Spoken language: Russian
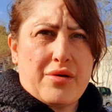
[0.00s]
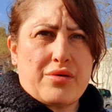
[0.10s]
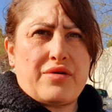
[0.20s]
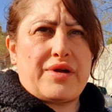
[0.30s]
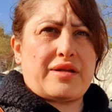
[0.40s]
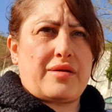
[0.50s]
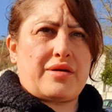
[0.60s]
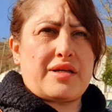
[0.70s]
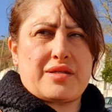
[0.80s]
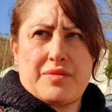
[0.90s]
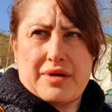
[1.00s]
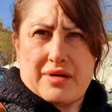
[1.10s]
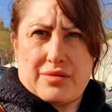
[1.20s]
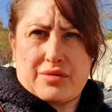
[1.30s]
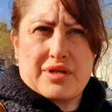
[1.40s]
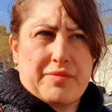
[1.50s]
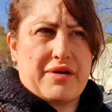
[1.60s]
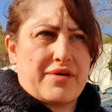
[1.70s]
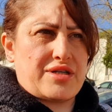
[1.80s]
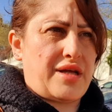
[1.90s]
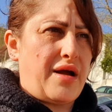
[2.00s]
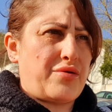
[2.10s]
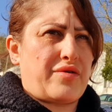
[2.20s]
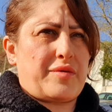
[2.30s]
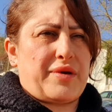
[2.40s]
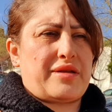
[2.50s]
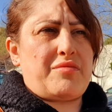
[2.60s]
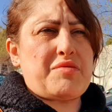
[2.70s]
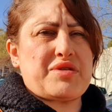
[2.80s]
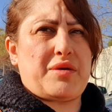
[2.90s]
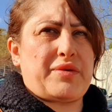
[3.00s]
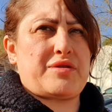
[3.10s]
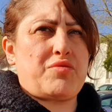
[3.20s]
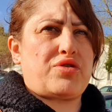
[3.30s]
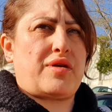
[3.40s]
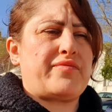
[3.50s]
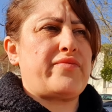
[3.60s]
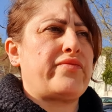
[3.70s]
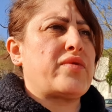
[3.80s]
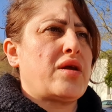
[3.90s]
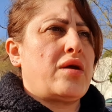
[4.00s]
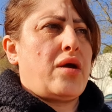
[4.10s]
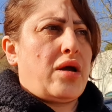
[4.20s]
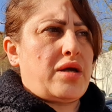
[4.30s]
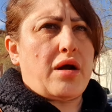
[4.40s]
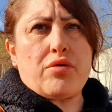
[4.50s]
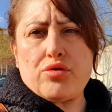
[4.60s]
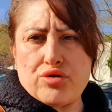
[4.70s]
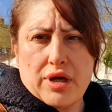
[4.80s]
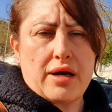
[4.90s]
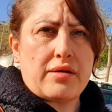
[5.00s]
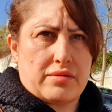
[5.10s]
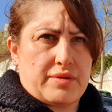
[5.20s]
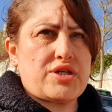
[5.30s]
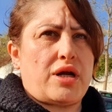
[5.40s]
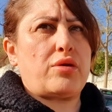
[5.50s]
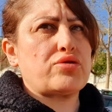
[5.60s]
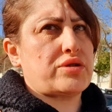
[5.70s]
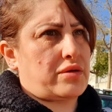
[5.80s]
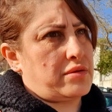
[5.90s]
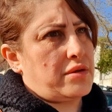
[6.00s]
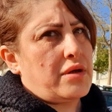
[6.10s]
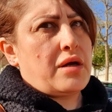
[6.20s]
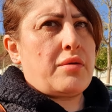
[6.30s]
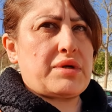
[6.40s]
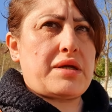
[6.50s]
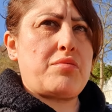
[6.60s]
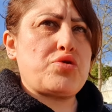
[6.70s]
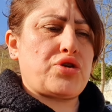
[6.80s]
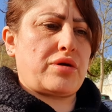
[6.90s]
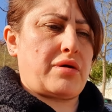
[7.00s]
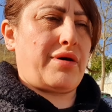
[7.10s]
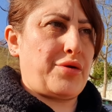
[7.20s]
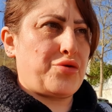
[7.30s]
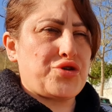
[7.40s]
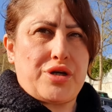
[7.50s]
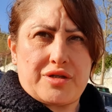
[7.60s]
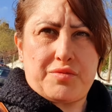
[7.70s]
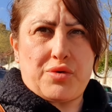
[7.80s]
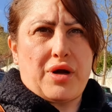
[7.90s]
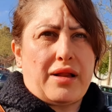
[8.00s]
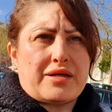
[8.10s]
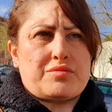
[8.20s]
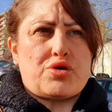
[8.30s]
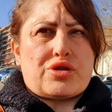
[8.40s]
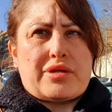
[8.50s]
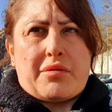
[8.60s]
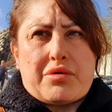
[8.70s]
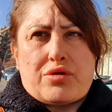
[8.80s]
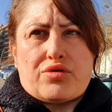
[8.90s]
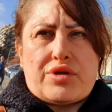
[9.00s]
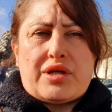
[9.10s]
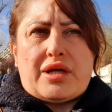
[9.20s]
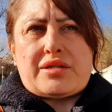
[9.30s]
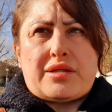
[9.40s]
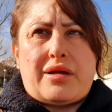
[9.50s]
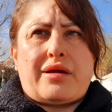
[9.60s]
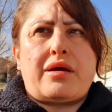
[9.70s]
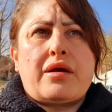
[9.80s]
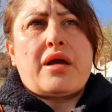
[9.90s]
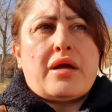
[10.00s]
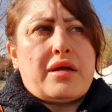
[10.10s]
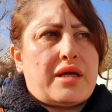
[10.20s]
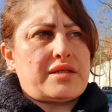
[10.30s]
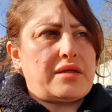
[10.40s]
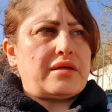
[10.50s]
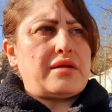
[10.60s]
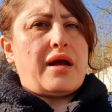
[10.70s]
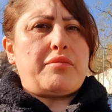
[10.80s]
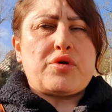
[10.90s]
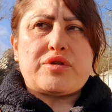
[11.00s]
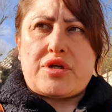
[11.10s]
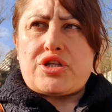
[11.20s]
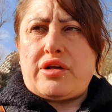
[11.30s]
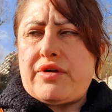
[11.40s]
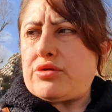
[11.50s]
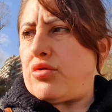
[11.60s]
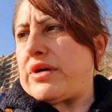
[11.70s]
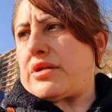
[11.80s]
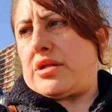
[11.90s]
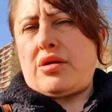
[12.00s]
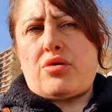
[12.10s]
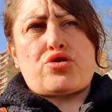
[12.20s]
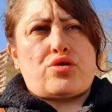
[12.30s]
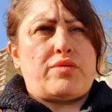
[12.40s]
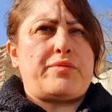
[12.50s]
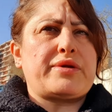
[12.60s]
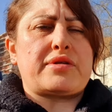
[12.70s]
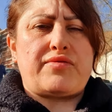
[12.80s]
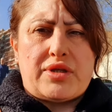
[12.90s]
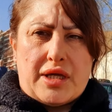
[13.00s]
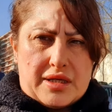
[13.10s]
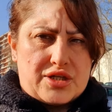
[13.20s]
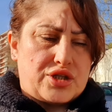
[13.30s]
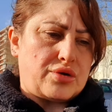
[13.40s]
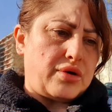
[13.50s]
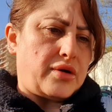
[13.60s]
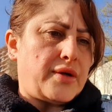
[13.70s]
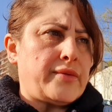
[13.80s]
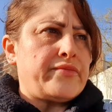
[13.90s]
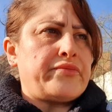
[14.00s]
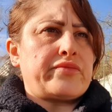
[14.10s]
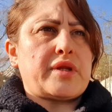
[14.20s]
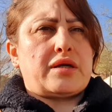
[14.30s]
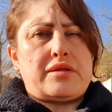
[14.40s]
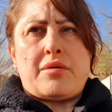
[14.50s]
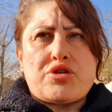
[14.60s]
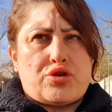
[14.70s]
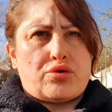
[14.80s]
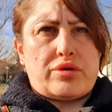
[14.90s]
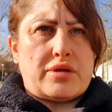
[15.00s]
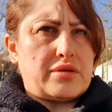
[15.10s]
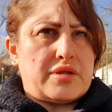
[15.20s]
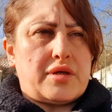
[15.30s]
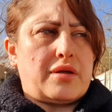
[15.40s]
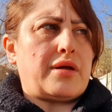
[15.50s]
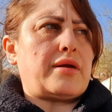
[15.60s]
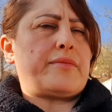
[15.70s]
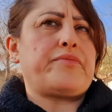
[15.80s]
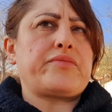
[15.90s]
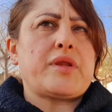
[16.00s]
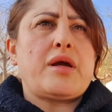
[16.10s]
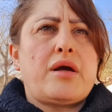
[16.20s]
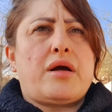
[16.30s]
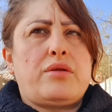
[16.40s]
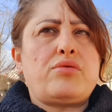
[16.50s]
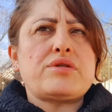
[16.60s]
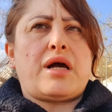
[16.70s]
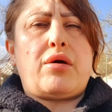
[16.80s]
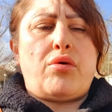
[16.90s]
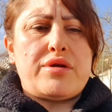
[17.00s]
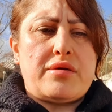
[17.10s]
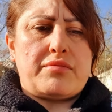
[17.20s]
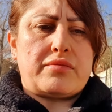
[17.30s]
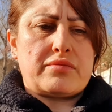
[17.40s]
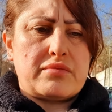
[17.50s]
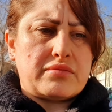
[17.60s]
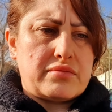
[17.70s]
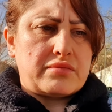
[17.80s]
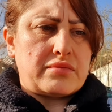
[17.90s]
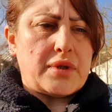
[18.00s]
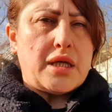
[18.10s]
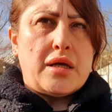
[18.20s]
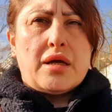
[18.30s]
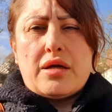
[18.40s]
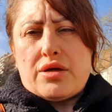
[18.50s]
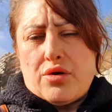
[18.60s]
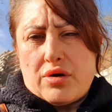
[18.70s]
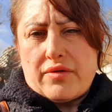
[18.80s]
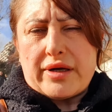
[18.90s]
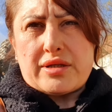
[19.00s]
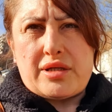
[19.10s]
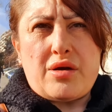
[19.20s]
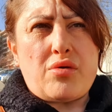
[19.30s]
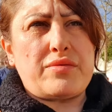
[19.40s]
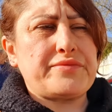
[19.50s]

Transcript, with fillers: говорит, я тебе ну, сопровождаю, говорит, поднимемся, посмотрим. Я говорю, да, пожалуйста. Потому что, говорю, уже испугалась, может, там кто-то есть, или если, не дай бог, зашли в эту квартиру, чтобы был свидетель, что э, там что-то сделали. Ну, заходим в ее квартиру.